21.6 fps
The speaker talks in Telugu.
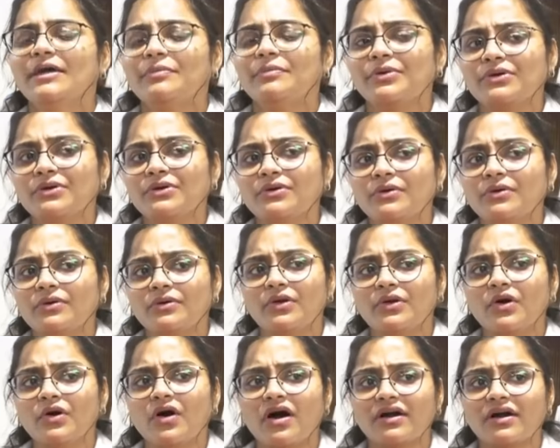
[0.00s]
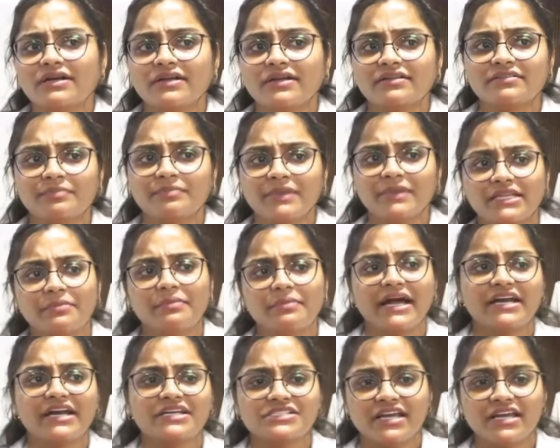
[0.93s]
ఇప్పుడు డాక్టర్స్ మీద
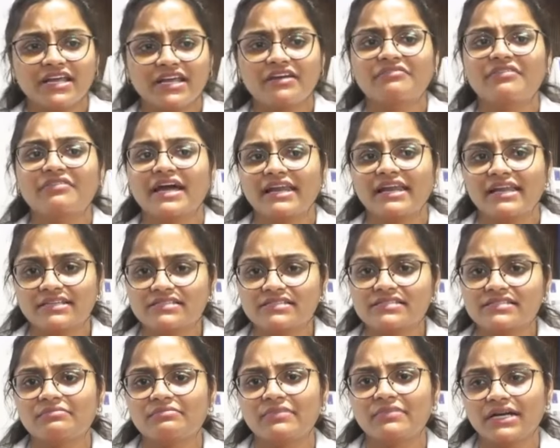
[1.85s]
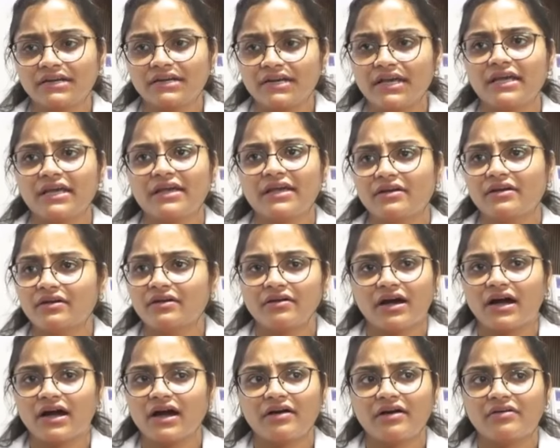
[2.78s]
బయట జరిగే వైలెన్స్ని బట్టి
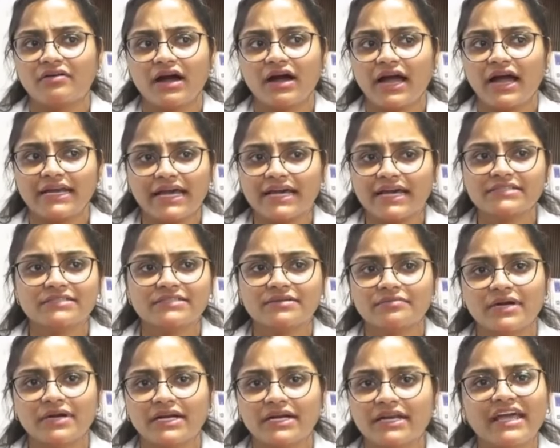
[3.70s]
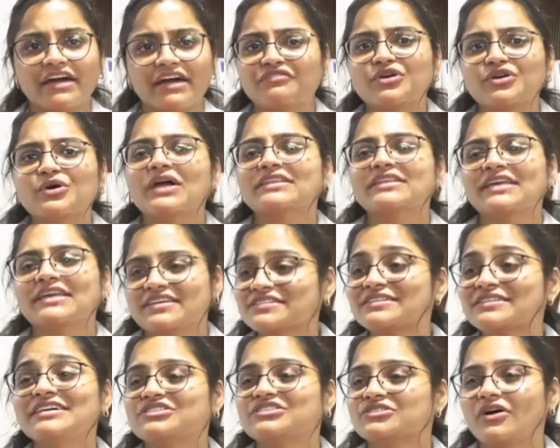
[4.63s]
అటాక్స్ని బట్టి ఎవరు అంత
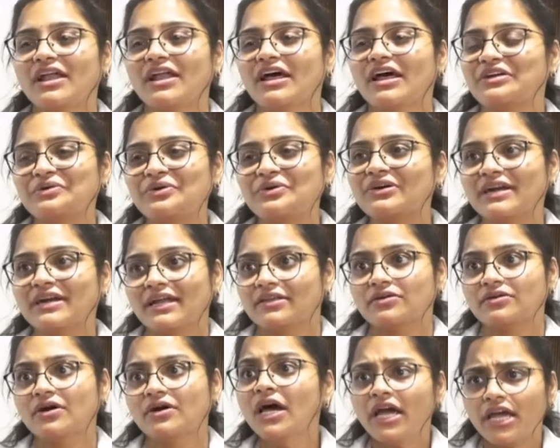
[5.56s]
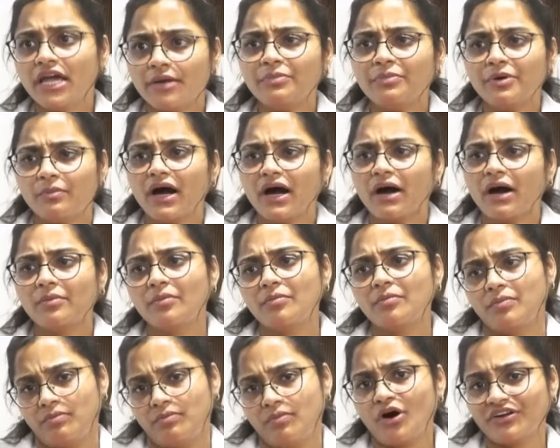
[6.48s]
రిస్క్ తీసుకోవాలనుకోవట్లేదు ఇప్పుడు బాబు
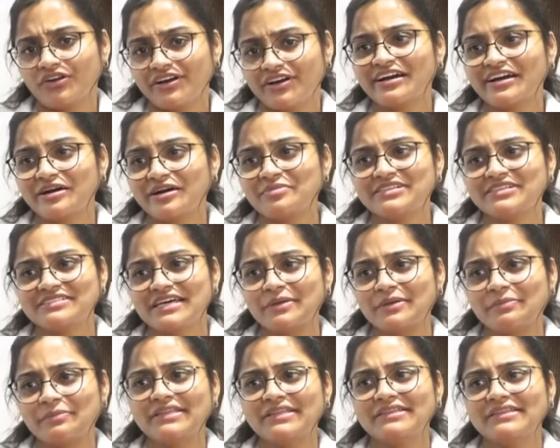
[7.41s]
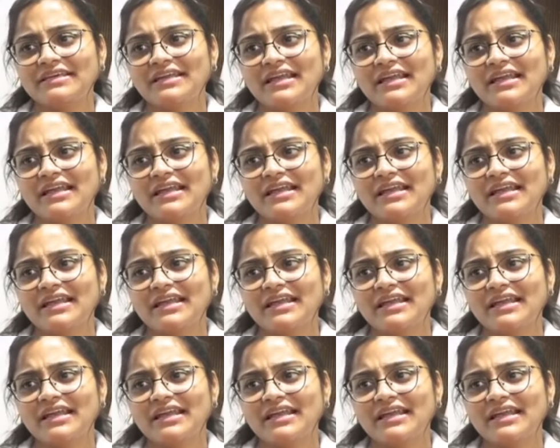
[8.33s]
బాగున్నాడు కాబట్టి సరిపోయింది